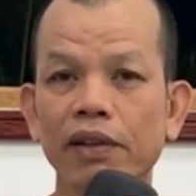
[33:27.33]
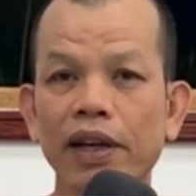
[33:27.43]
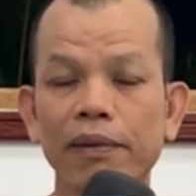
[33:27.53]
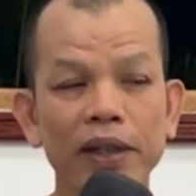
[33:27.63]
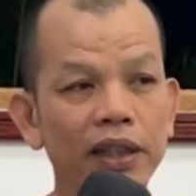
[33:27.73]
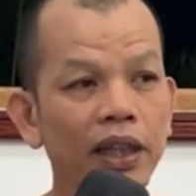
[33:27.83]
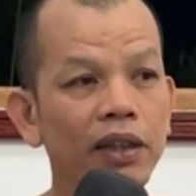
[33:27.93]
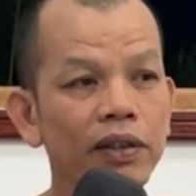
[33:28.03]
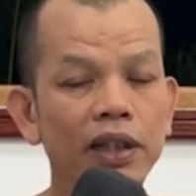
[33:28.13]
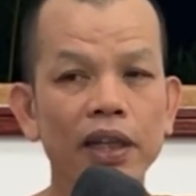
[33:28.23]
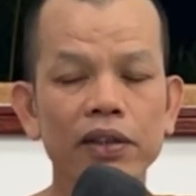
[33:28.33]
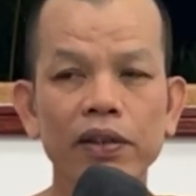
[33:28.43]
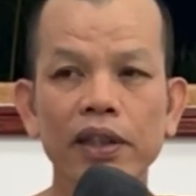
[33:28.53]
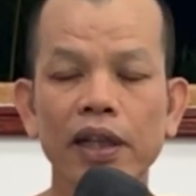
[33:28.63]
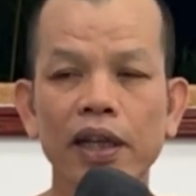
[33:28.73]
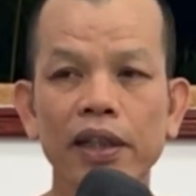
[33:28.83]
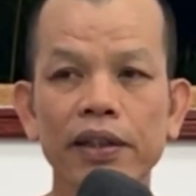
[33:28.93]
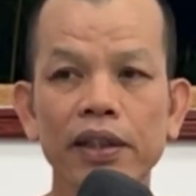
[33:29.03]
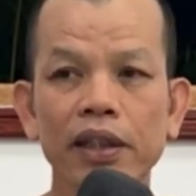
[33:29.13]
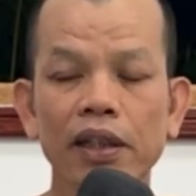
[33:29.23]
แต่ว่าให้มันตีอยู่เถื่อสองเถื่อ
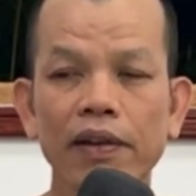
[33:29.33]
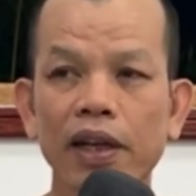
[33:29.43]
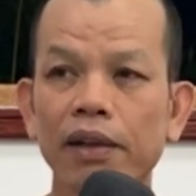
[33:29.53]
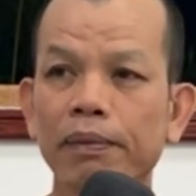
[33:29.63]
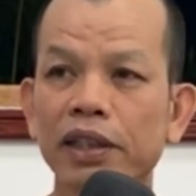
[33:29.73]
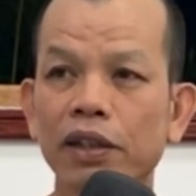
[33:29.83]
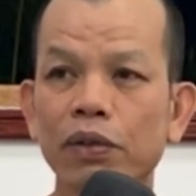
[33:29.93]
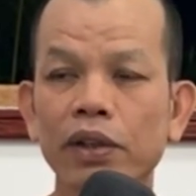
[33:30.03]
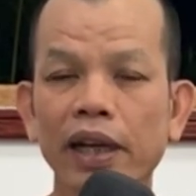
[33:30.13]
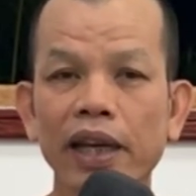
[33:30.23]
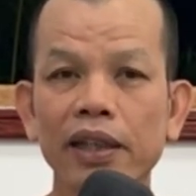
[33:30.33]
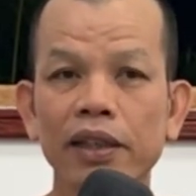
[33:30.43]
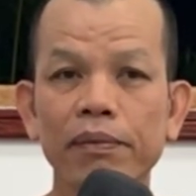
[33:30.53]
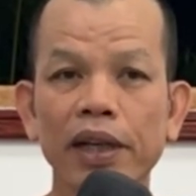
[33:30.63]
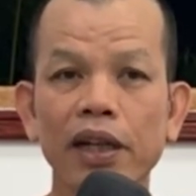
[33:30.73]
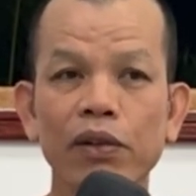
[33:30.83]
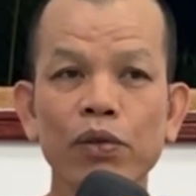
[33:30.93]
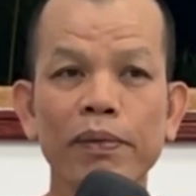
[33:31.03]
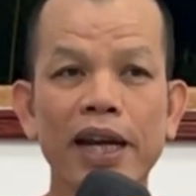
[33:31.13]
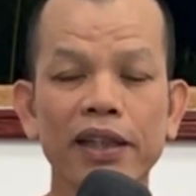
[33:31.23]
แต่ว่าขั้นมันสิรุนแรงเกินไปแล้ว
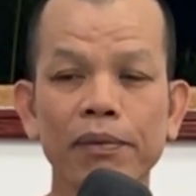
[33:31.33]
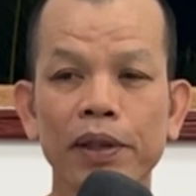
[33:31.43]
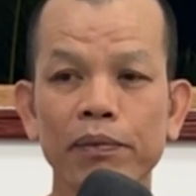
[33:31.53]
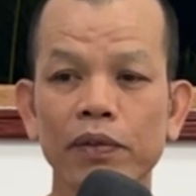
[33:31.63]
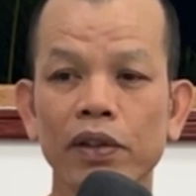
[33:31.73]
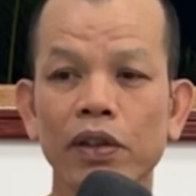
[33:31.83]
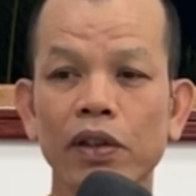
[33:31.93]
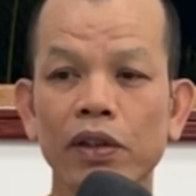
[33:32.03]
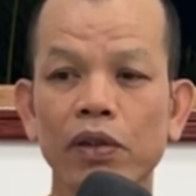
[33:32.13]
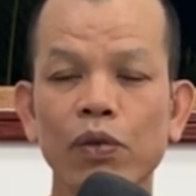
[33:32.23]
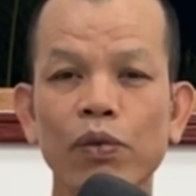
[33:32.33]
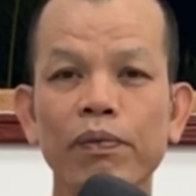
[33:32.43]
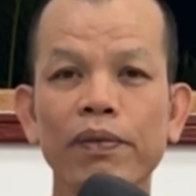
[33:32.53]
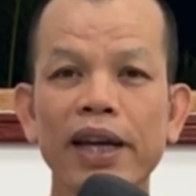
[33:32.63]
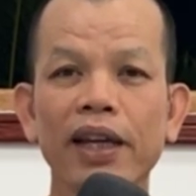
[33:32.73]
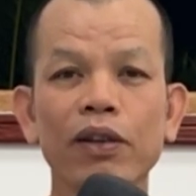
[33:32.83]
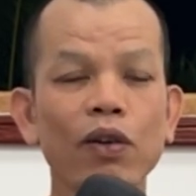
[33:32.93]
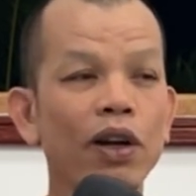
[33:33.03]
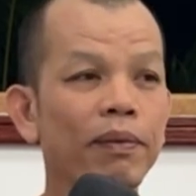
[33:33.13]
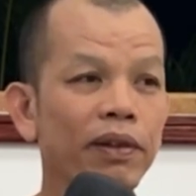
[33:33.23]
คู่บ่าสิไปหุ่มไว้
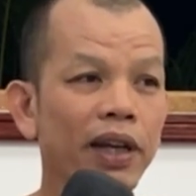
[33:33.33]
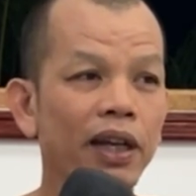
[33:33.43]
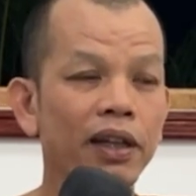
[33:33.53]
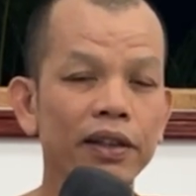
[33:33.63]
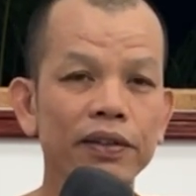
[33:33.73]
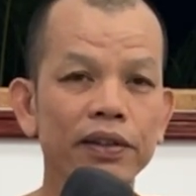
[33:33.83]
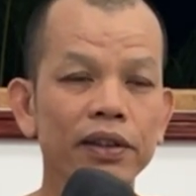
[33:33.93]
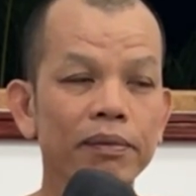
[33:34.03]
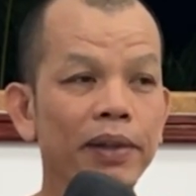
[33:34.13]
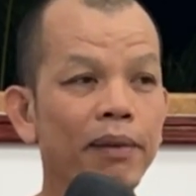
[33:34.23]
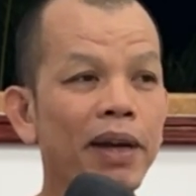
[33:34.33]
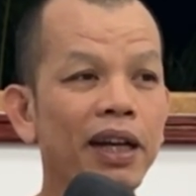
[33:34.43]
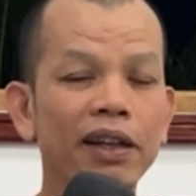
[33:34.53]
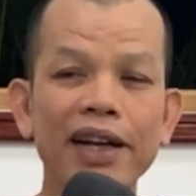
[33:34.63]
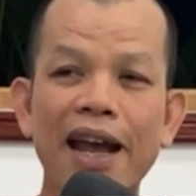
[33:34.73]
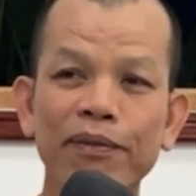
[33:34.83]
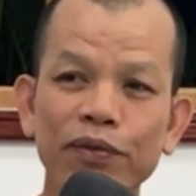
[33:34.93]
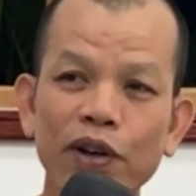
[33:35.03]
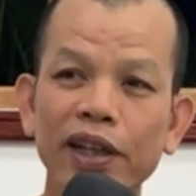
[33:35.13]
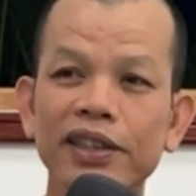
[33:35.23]
กอดมันไว้นะแม่บ้านก็ดาม
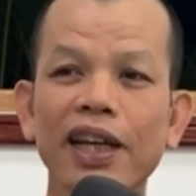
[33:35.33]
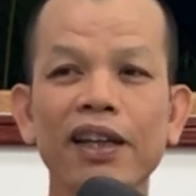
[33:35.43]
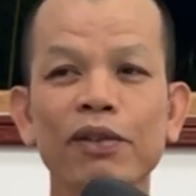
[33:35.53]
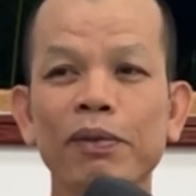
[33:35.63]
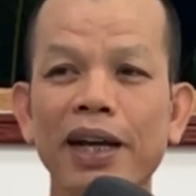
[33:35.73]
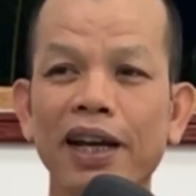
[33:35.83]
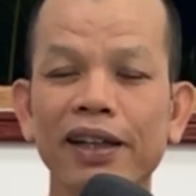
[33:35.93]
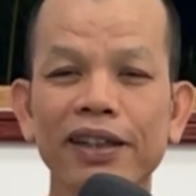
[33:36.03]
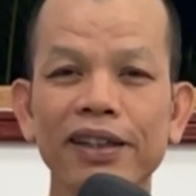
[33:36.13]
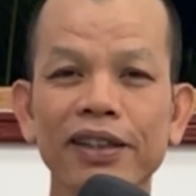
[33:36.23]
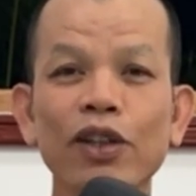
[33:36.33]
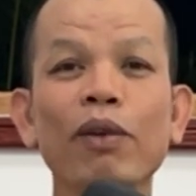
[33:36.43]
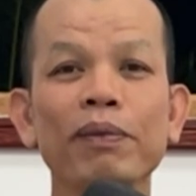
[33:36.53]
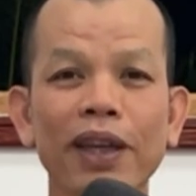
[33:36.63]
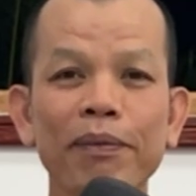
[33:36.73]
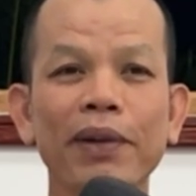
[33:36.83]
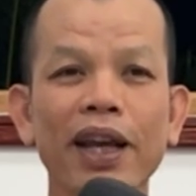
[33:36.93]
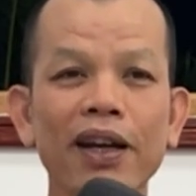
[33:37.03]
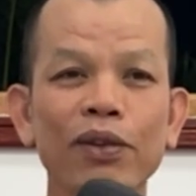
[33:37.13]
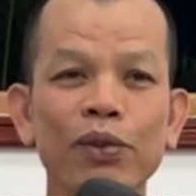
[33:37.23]
ฝ้อยใส่คู่บ่าย่อมเจ็บ
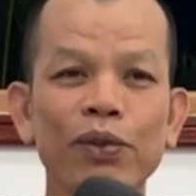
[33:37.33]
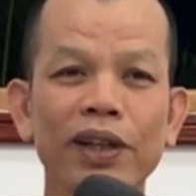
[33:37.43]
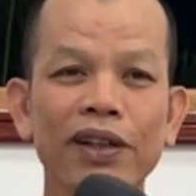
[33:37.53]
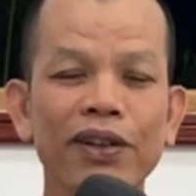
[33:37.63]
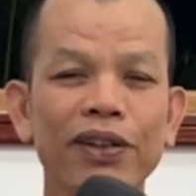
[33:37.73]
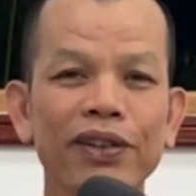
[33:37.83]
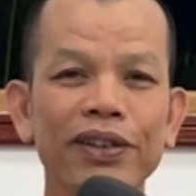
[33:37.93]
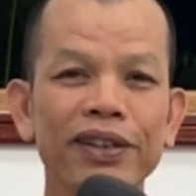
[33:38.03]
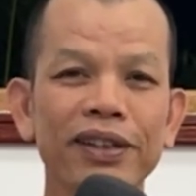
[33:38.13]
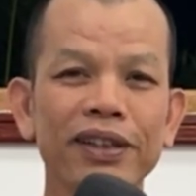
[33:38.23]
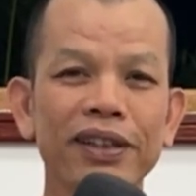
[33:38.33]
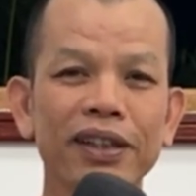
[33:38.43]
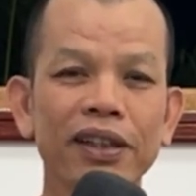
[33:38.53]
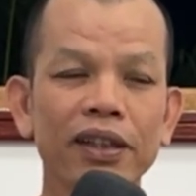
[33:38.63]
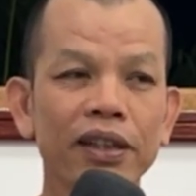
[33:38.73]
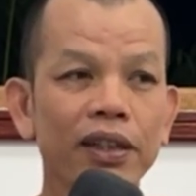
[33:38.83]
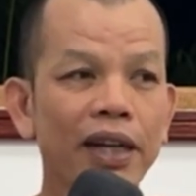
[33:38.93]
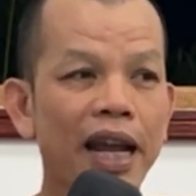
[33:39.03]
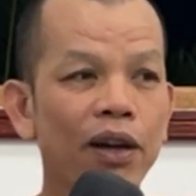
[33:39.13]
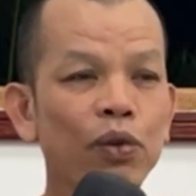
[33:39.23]
แท่นลูกวันทองนี่
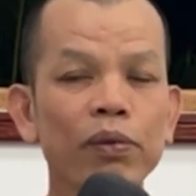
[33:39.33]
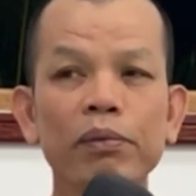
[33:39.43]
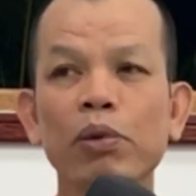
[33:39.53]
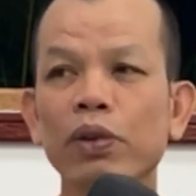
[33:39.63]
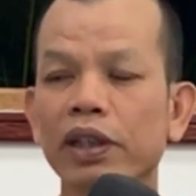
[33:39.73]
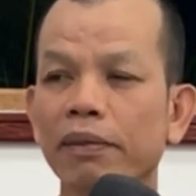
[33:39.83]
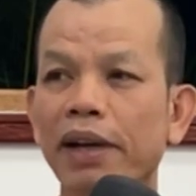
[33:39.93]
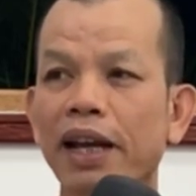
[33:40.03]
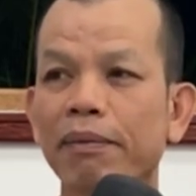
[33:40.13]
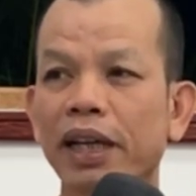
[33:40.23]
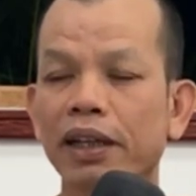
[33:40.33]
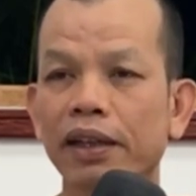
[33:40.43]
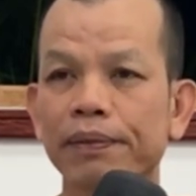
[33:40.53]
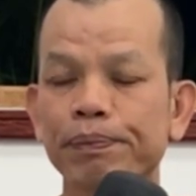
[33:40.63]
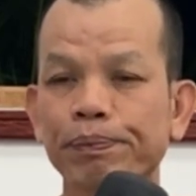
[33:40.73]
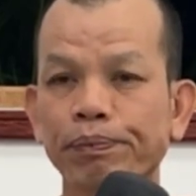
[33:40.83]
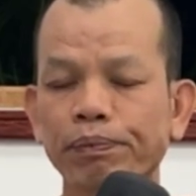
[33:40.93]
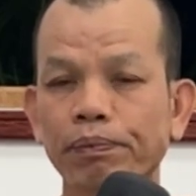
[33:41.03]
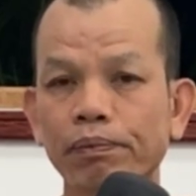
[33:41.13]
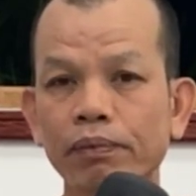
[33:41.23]
หน้าลูกมันพุดขึ้นมาแบบนี้
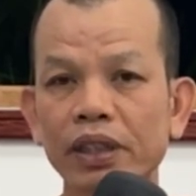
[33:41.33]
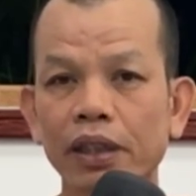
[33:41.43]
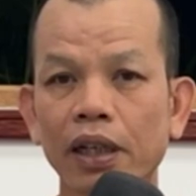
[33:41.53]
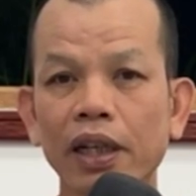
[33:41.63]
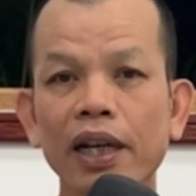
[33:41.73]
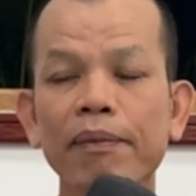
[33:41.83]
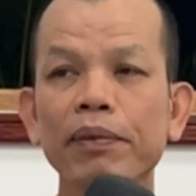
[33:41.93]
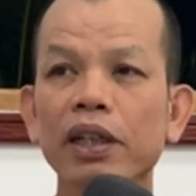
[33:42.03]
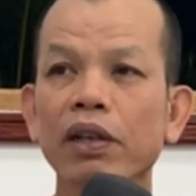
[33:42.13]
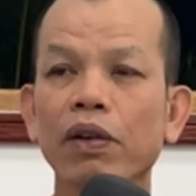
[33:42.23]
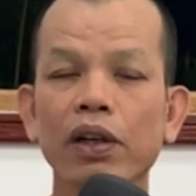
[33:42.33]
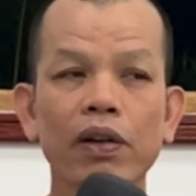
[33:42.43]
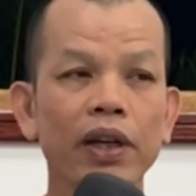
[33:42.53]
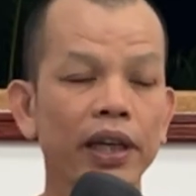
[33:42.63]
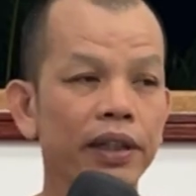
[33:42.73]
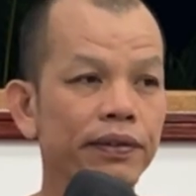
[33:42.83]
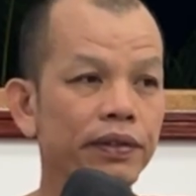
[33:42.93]
ก็เลยนับหนึ่งหอดลอย